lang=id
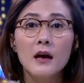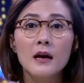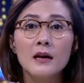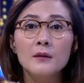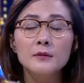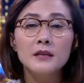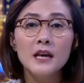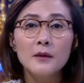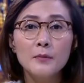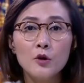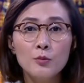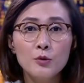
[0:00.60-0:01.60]
Kementerian
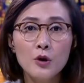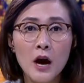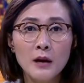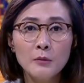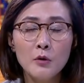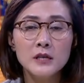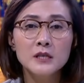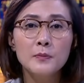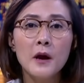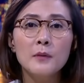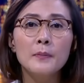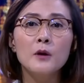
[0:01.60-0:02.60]
Perhubungan
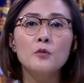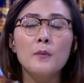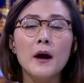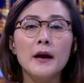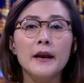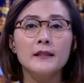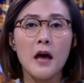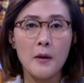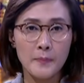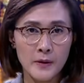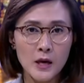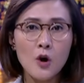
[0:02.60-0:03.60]
mewajibkan penumpang kereta
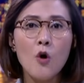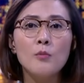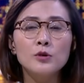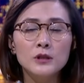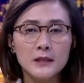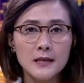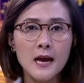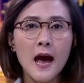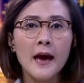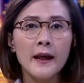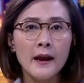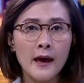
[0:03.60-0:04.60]
api, komuter,
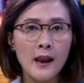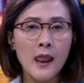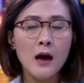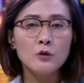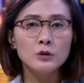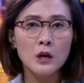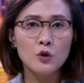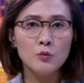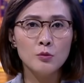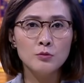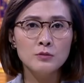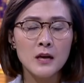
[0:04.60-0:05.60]
KRL, angkutan
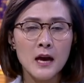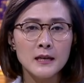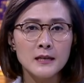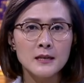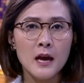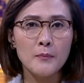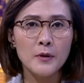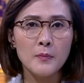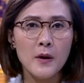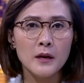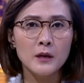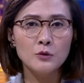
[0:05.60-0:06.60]
umum, dan kendaraan
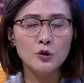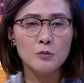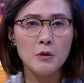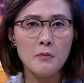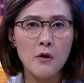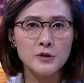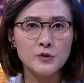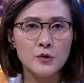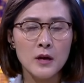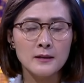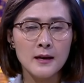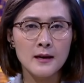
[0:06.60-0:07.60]
pribadi untuk membawa
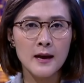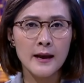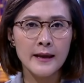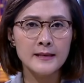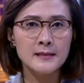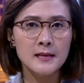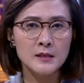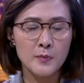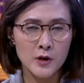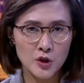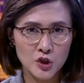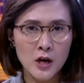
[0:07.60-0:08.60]
surat tanda registrasi
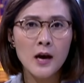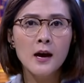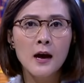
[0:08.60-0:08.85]
pekerja